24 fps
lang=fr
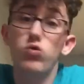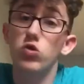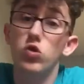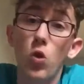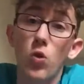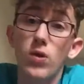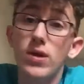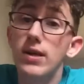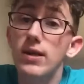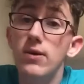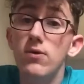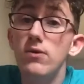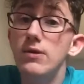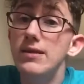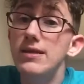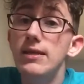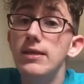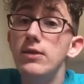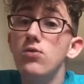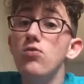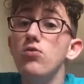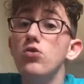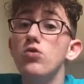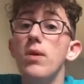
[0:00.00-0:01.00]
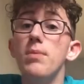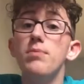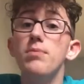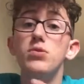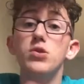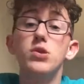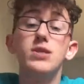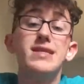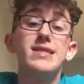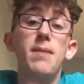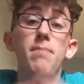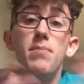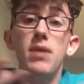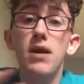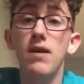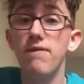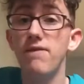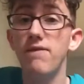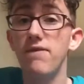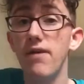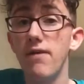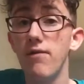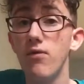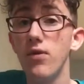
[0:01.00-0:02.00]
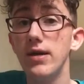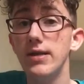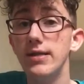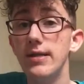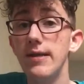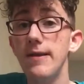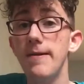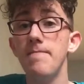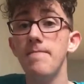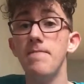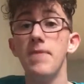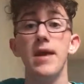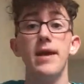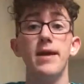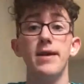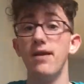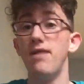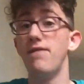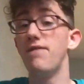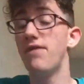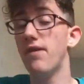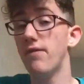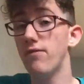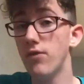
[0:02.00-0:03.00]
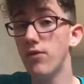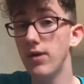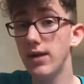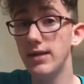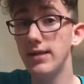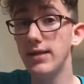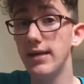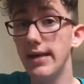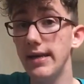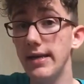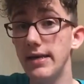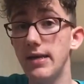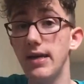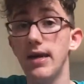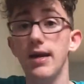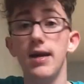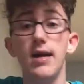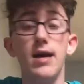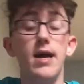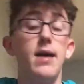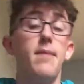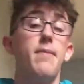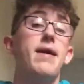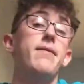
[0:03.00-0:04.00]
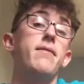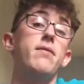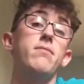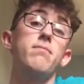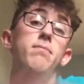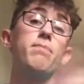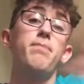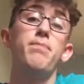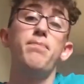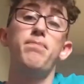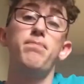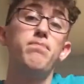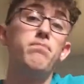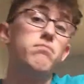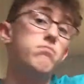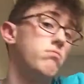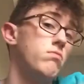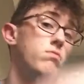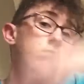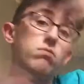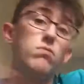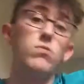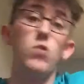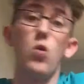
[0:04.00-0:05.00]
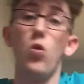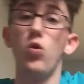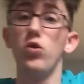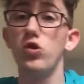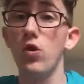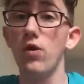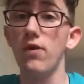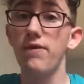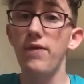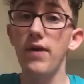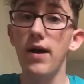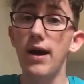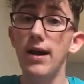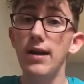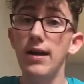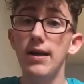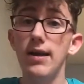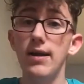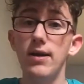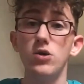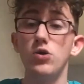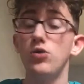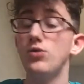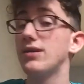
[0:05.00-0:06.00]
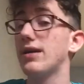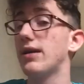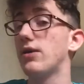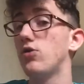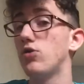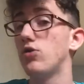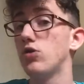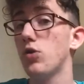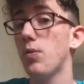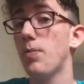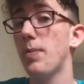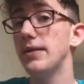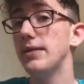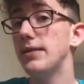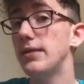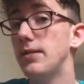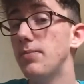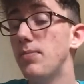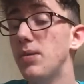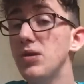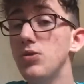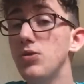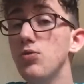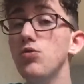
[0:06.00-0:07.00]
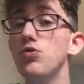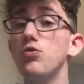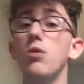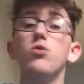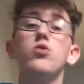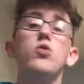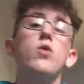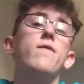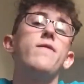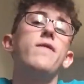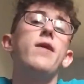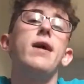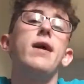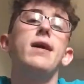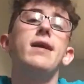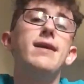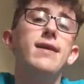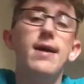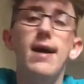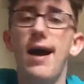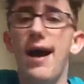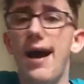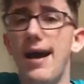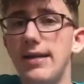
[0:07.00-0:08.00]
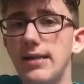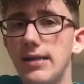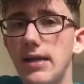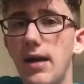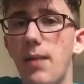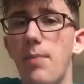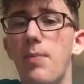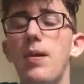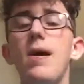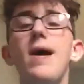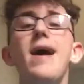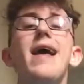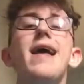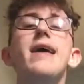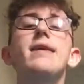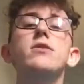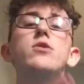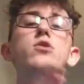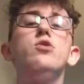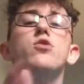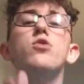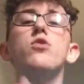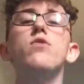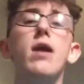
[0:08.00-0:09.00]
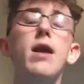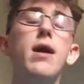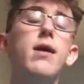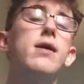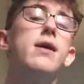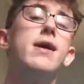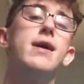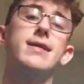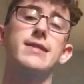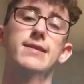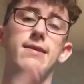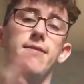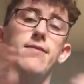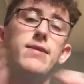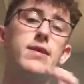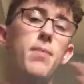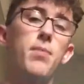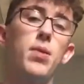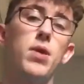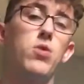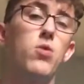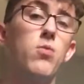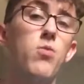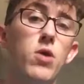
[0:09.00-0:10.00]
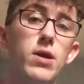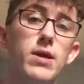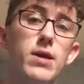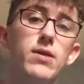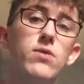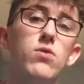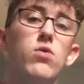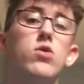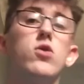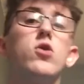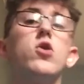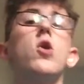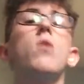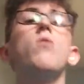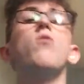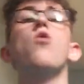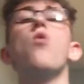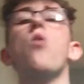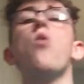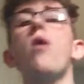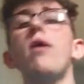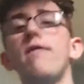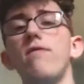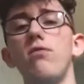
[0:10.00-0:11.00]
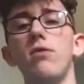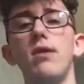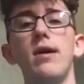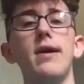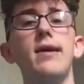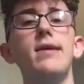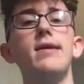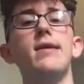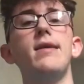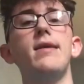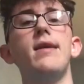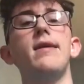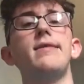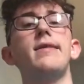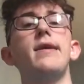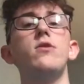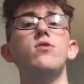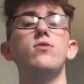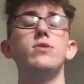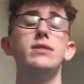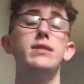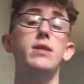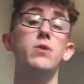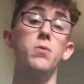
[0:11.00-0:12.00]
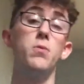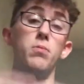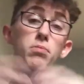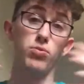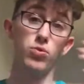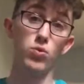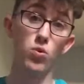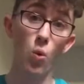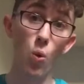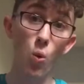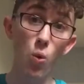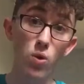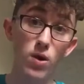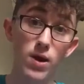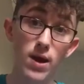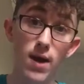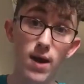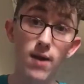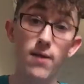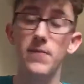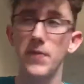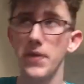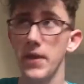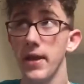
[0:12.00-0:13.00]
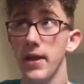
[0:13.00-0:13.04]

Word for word: tant qu'ils sont, tu vois, puisqu'ils aiment bien le favoriser, ils favorisent Eric, eh, autant le faire aller jusqu'à 200 participations, tu vois, autant le faire aller à ce cap-là. Est-ce que, voilà, c'est vrai qu'il y a plein d'honneurs qui tournent comme quoi il voudrait qu'il atteigne aussi le plus gros gain